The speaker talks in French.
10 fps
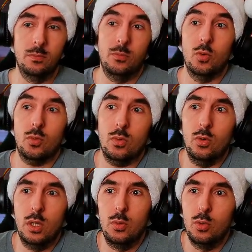Donc
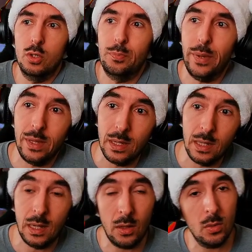Hollywood, bah
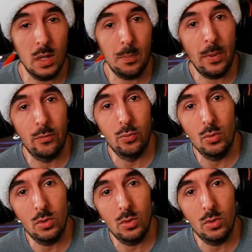là on l'a pas vu